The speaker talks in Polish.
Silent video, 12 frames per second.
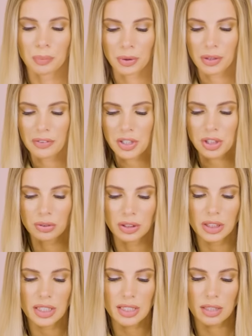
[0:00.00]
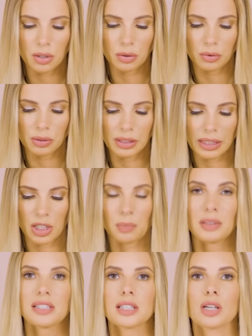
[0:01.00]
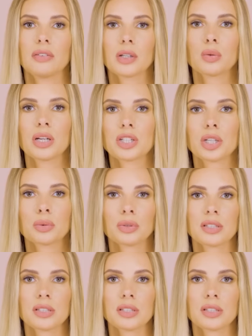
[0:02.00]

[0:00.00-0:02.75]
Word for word: ponieważ to nie są jakieś plastikowe kuleczki,